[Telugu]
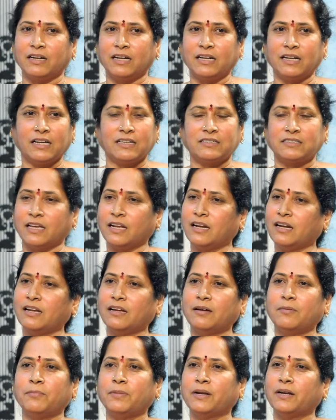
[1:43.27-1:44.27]
అంటే
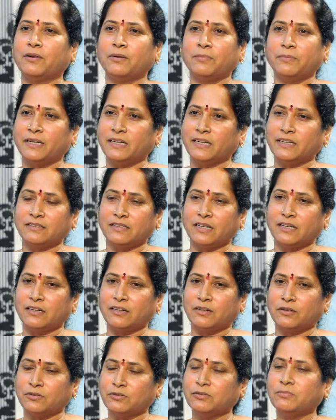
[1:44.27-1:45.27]
షేర్లింగంపల్లిలో మీటింగ్
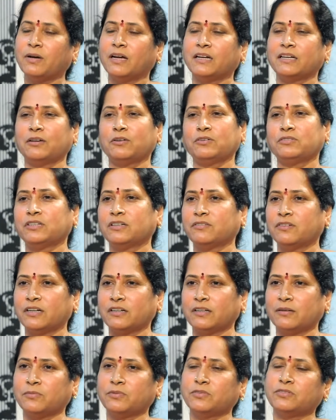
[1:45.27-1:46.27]
జరిగిన రోజు మా
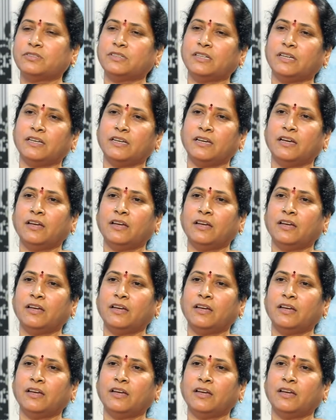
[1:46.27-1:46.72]
నియోజకవర్గం నుంచి